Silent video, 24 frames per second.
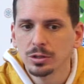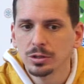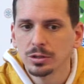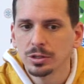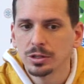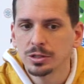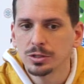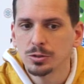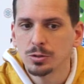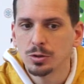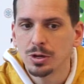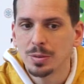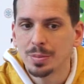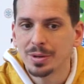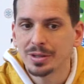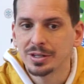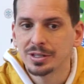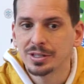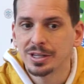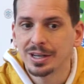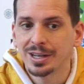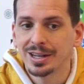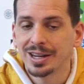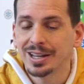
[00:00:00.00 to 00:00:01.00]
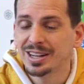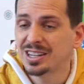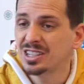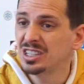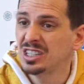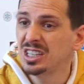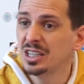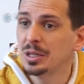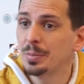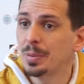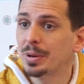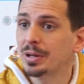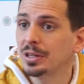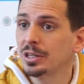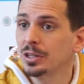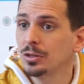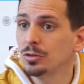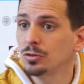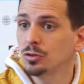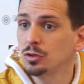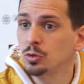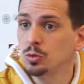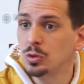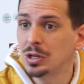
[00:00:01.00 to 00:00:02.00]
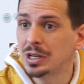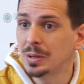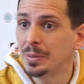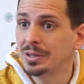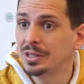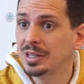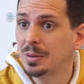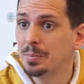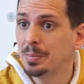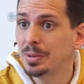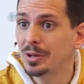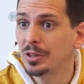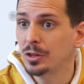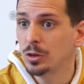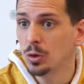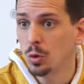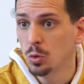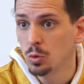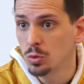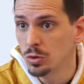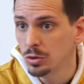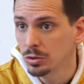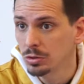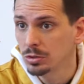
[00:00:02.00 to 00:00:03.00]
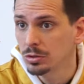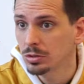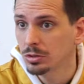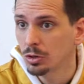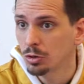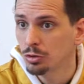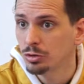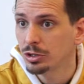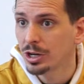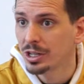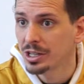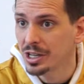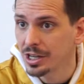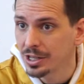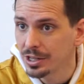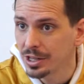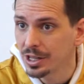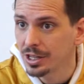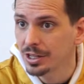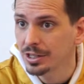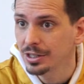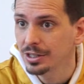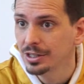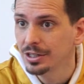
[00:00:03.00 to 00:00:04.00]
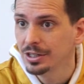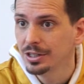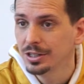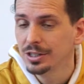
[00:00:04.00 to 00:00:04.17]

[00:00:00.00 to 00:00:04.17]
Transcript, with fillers: han sido capaces de ganar siete partidos y únicamente han perdido uno contra Lleida.